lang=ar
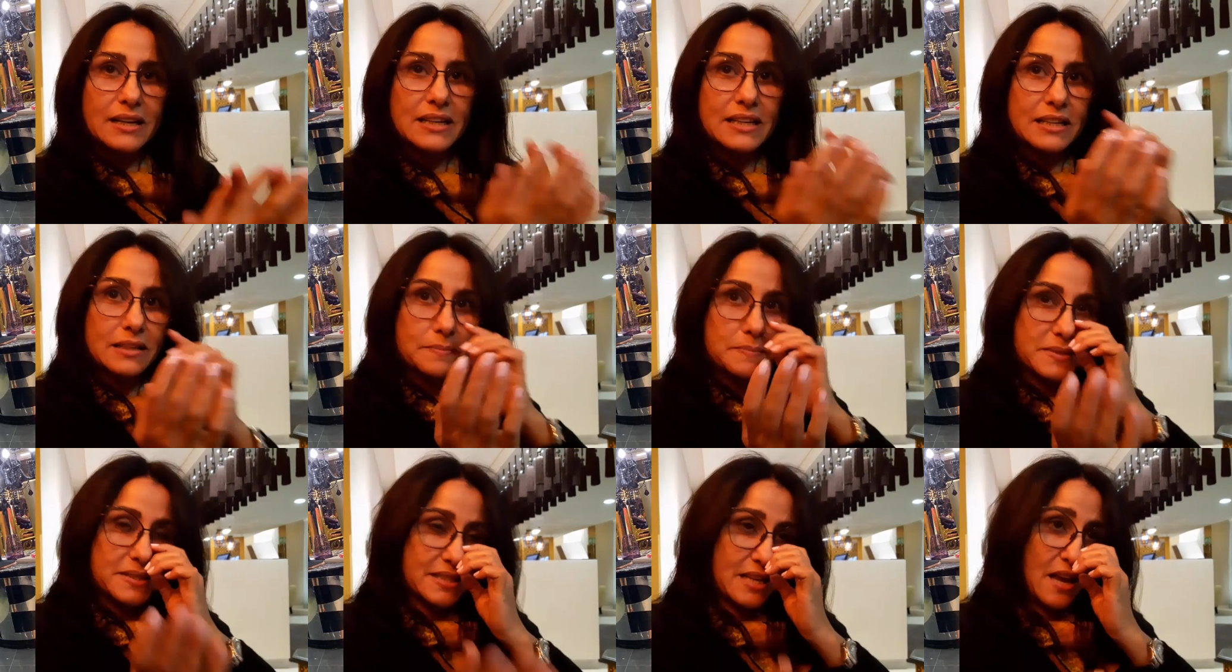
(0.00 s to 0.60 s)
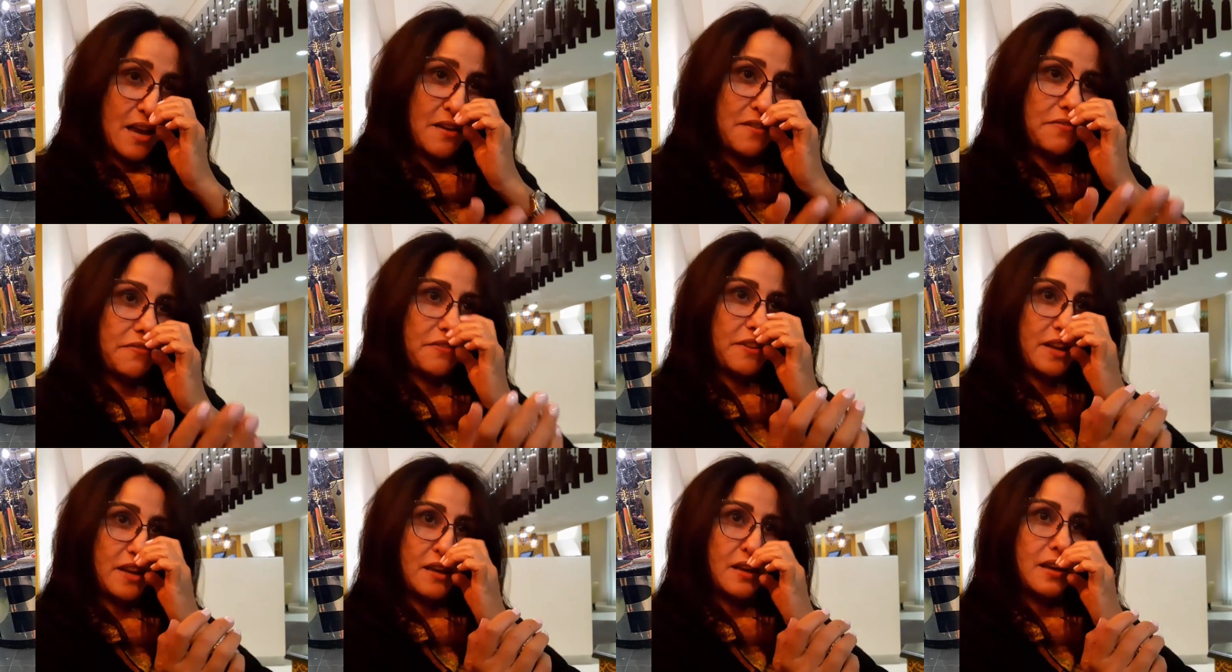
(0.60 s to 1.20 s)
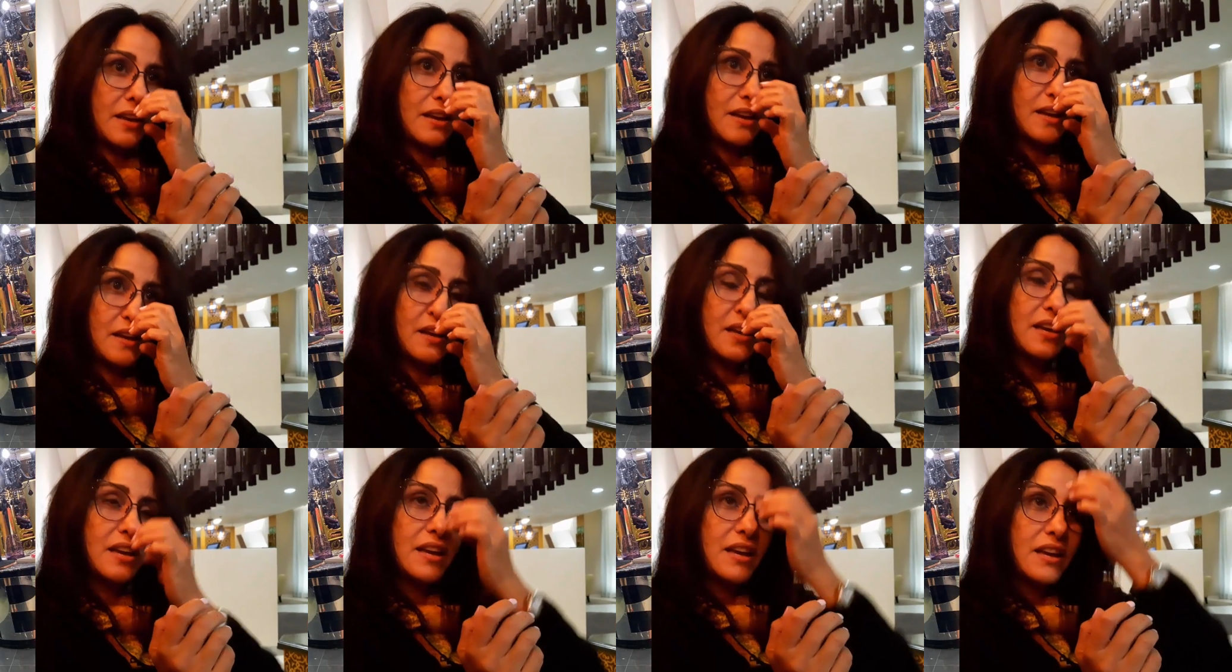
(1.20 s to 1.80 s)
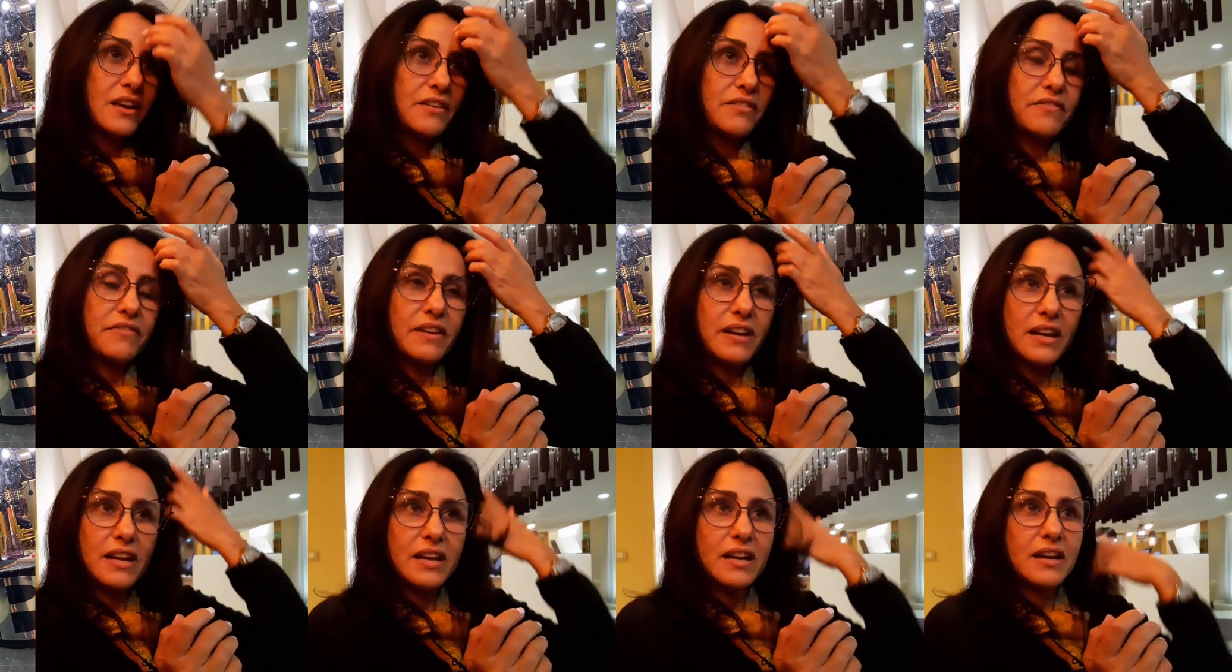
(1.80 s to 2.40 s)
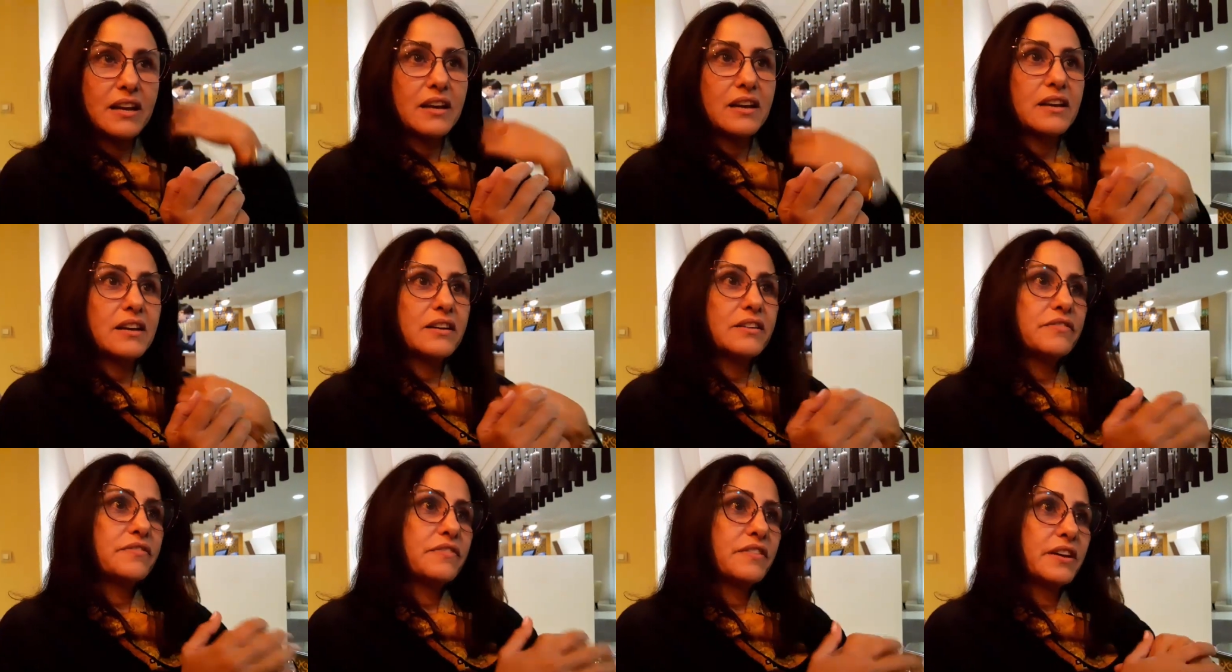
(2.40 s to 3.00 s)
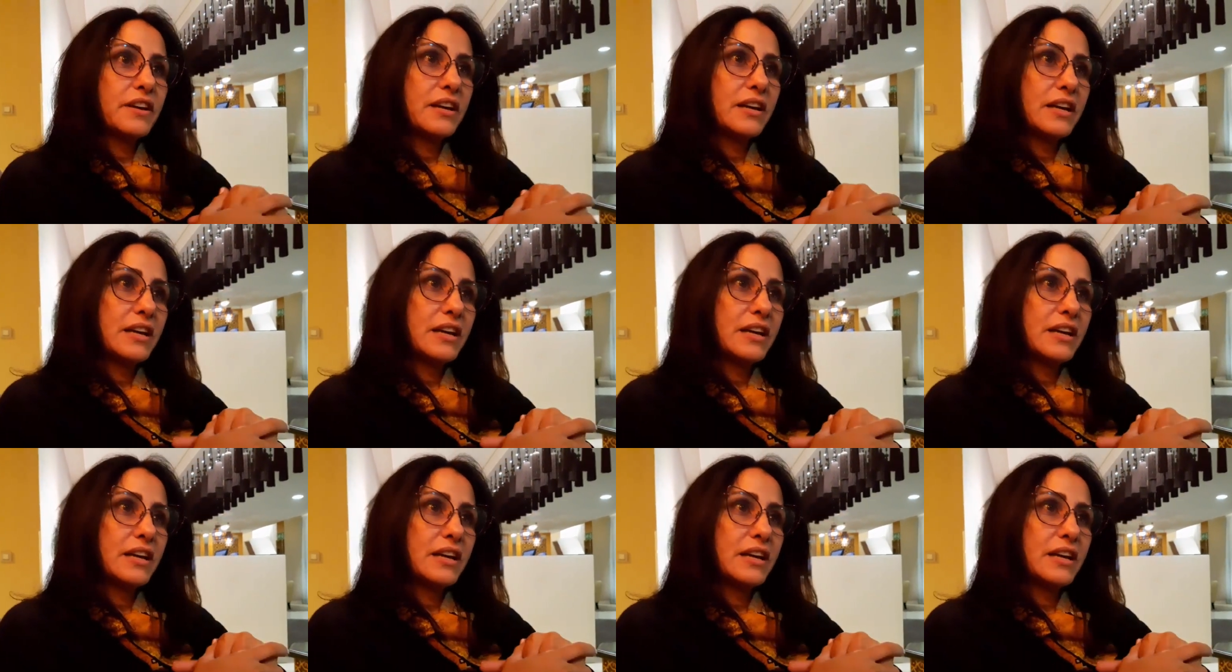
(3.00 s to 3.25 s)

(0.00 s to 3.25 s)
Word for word: اللي لبسها في في الـ في